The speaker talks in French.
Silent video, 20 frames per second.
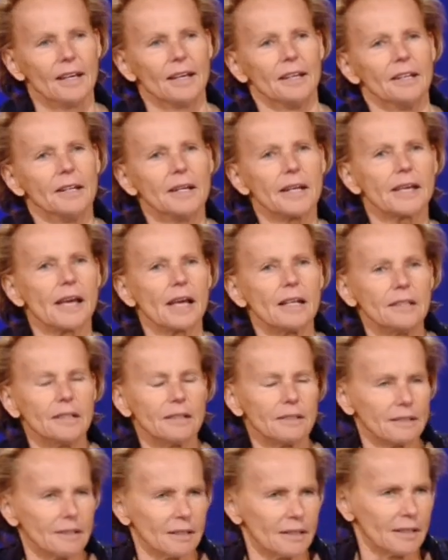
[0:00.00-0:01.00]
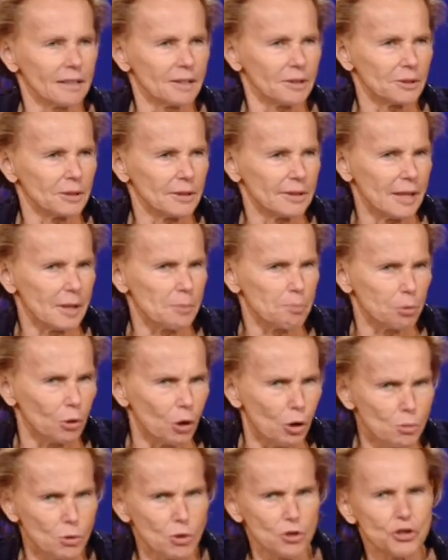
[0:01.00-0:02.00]
l'égalité des
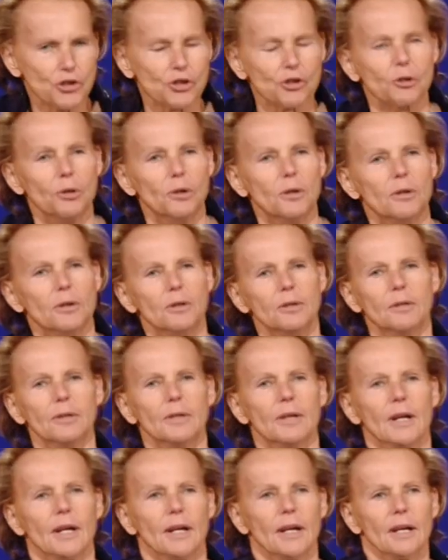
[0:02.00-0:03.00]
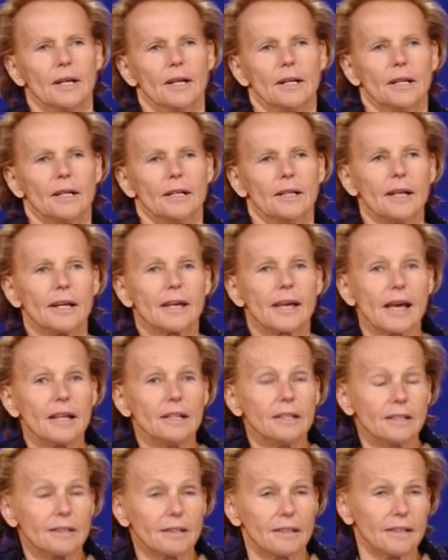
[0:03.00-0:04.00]
promotions,
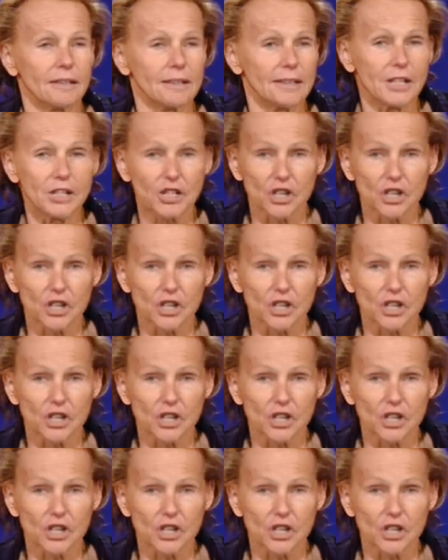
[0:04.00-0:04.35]
l'égalité des